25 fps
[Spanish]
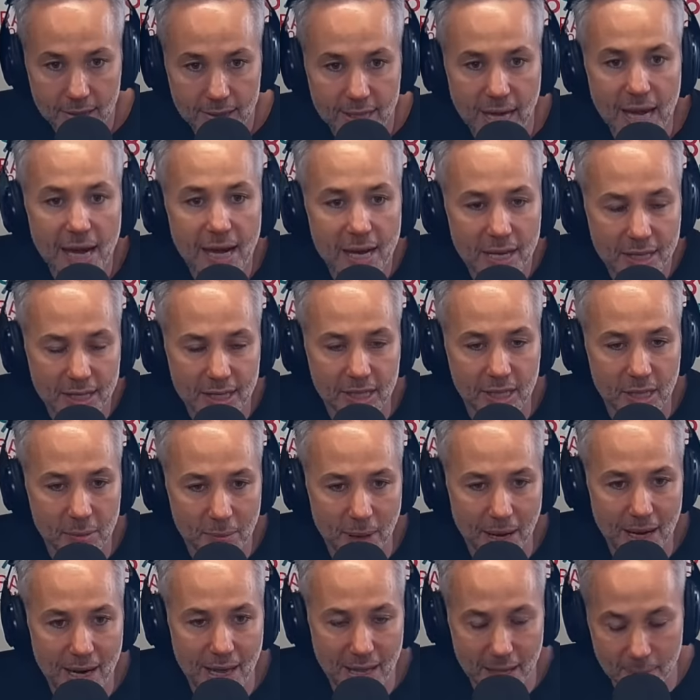
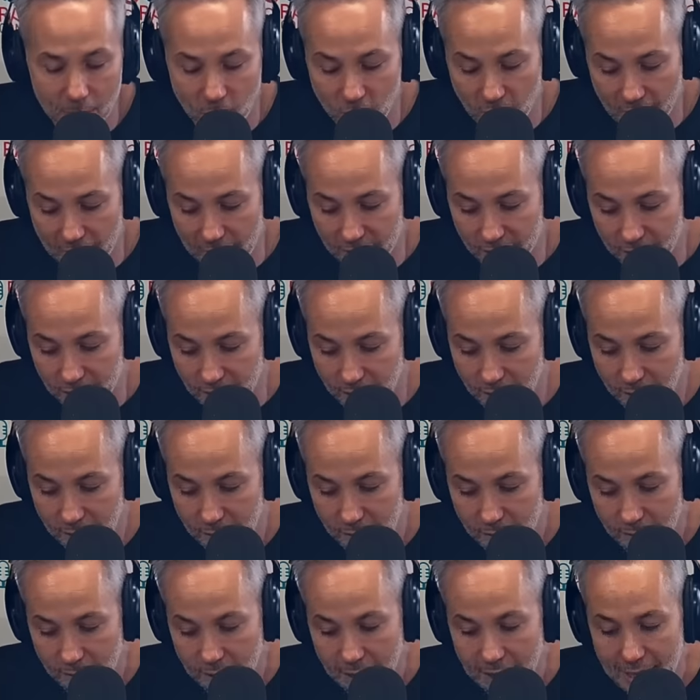deslegitimar la democracia,
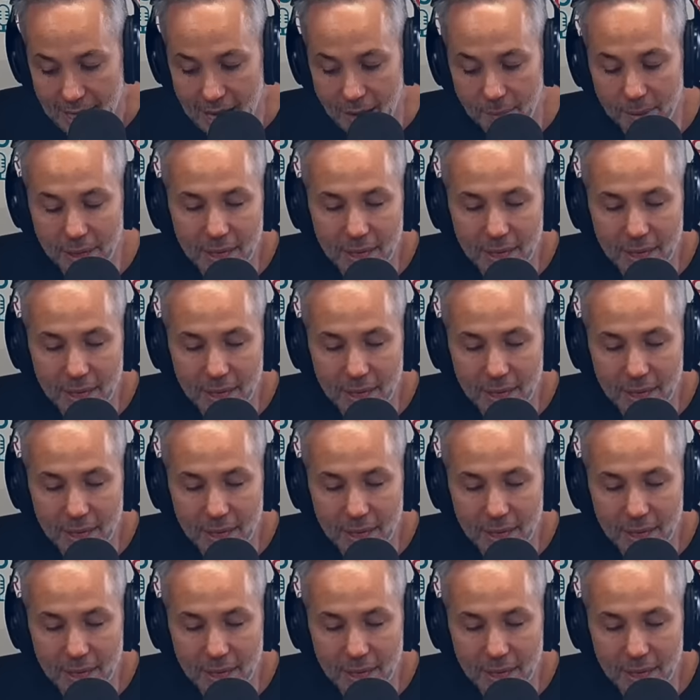la